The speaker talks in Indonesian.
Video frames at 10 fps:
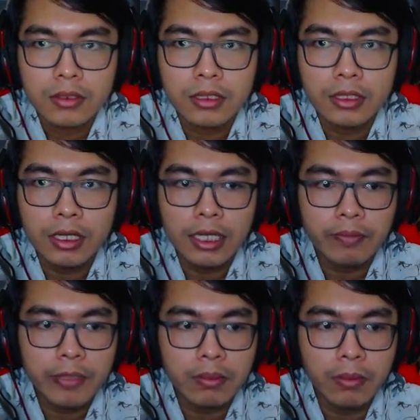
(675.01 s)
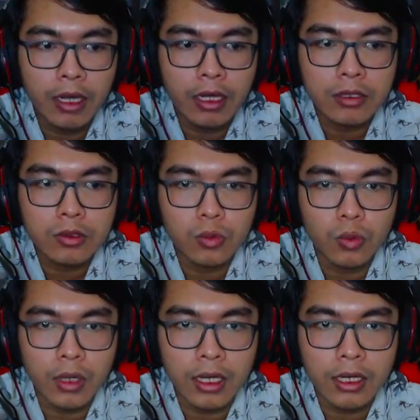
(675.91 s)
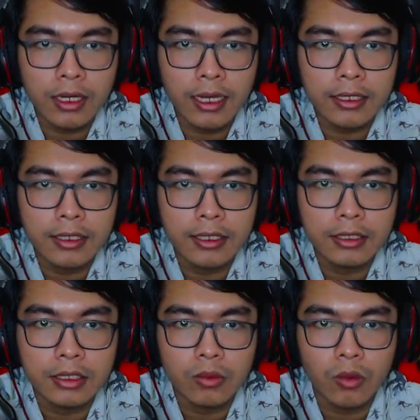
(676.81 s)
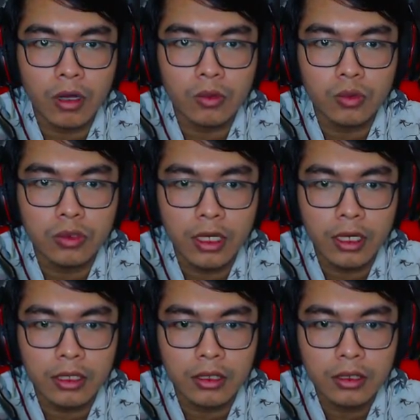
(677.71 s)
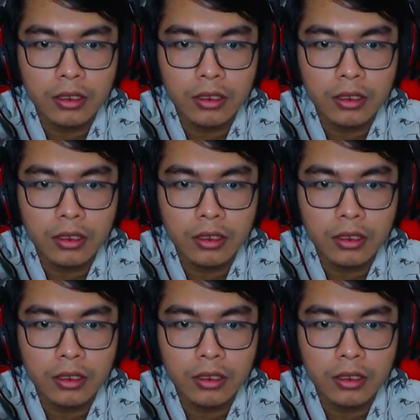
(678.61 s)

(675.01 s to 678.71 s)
Kita dapat bantuan lagi di sini. Wah, kuda lagi.